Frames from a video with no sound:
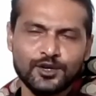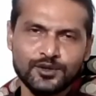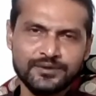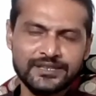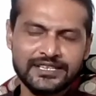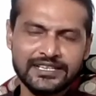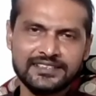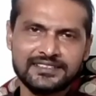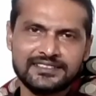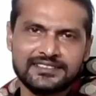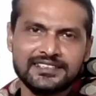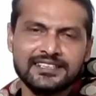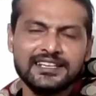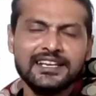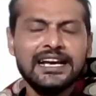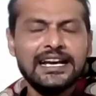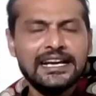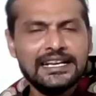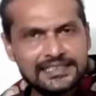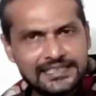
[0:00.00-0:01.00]
অভিনেত্রী
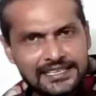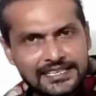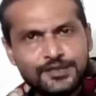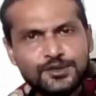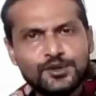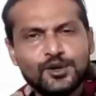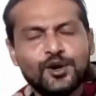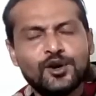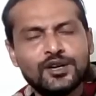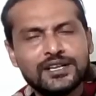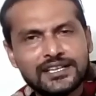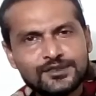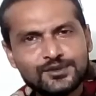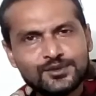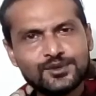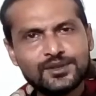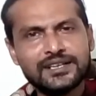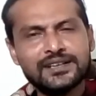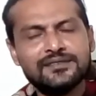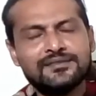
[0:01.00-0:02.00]
তিনিও হঠাৎ
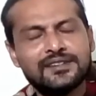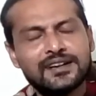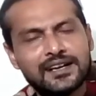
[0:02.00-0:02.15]
করে